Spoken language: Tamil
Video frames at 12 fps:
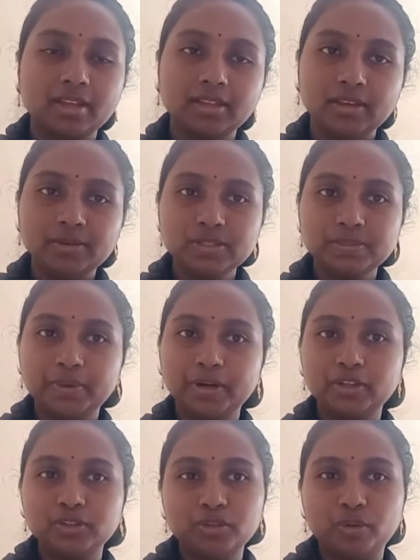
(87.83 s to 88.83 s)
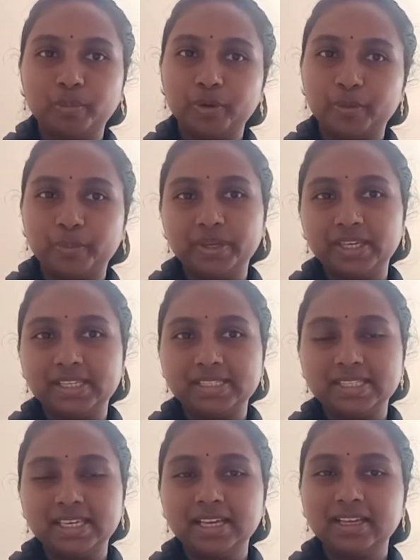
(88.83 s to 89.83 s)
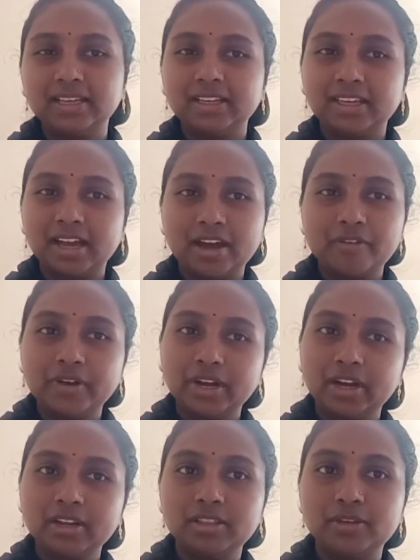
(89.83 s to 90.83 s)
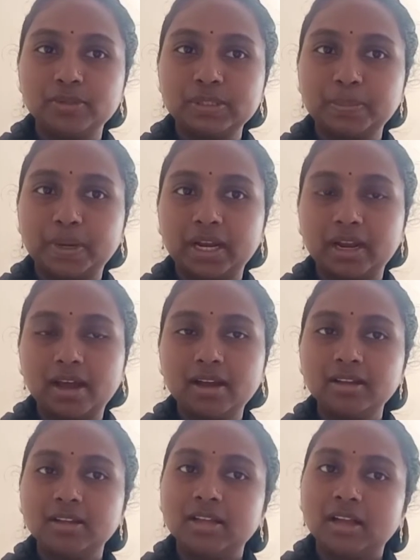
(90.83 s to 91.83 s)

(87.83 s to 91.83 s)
இதை யூஸ் பண்ணுறது ரொம்ப ரொம்ப ஈஸி யார் வேணாலும் இது யூஸ் பண்ணலாம்